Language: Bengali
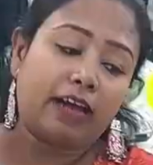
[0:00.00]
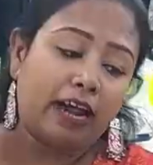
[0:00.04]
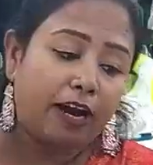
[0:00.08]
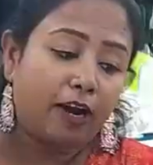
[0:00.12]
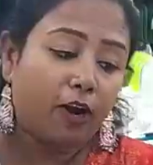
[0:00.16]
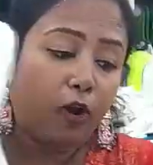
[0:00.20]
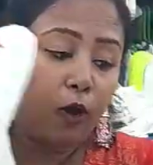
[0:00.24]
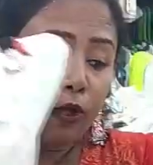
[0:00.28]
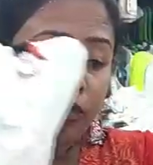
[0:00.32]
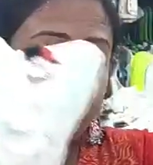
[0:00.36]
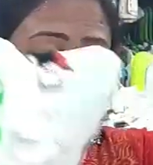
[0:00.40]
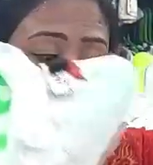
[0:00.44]
আর
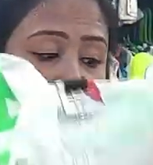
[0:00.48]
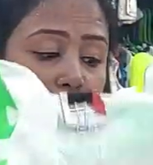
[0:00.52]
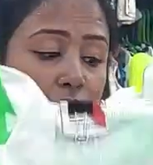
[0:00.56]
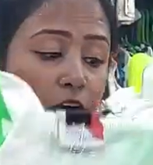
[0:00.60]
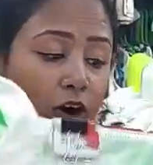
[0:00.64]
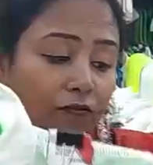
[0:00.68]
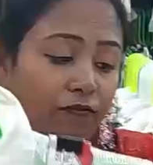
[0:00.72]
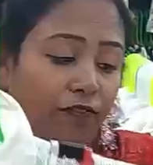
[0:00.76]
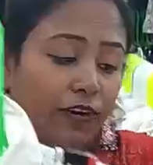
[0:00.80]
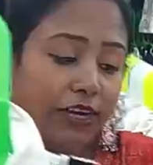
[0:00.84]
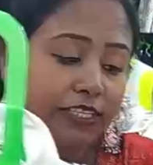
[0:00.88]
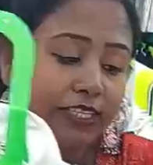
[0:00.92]
লঞ্চিং
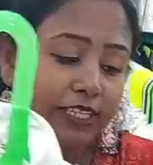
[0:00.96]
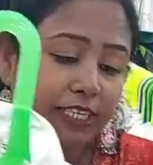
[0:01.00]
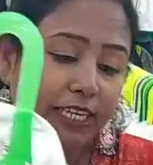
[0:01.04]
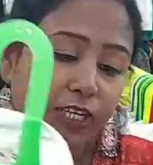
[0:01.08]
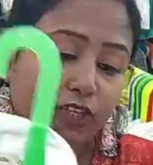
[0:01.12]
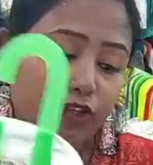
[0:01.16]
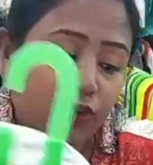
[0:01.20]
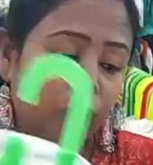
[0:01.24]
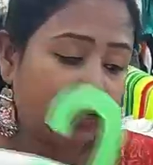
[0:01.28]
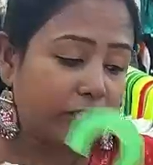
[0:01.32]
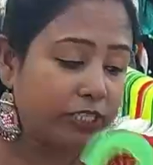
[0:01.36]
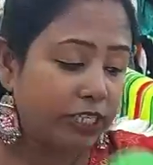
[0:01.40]
অফার
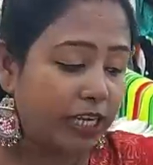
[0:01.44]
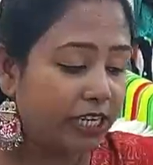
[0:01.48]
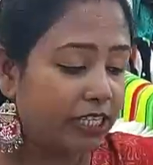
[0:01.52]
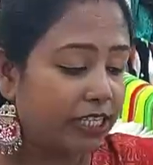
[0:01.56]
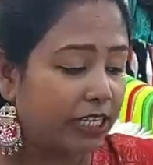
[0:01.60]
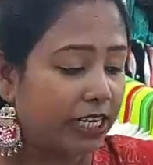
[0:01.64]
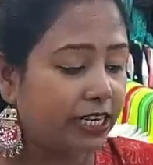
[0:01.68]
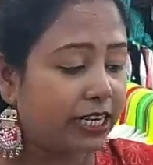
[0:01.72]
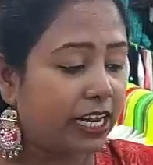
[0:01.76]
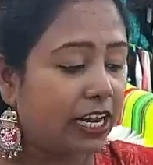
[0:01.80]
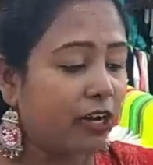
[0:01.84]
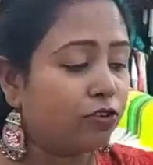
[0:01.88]
যেটা চলছে
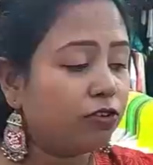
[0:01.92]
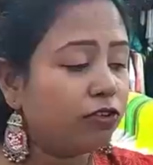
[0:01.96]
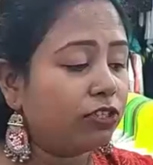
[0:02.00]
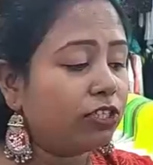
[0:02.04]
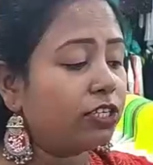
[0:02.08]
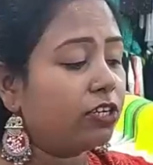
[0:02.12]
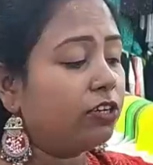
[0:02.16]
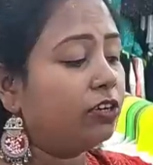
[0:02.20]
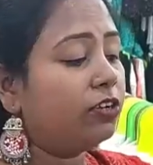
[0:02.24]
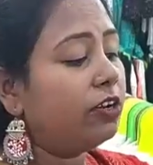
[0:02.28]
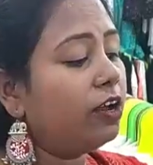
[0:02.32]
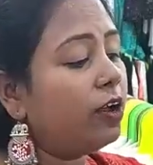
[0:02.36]
সেটা
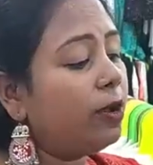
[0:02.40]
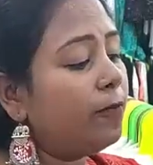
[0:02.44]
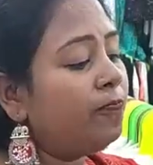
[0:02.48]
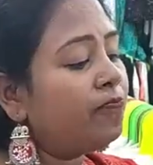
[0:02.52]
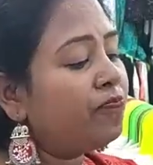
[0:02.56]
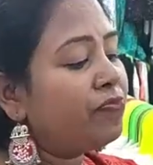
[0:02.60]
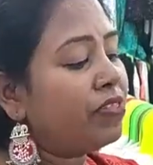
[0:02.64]
হচ্ছে হলো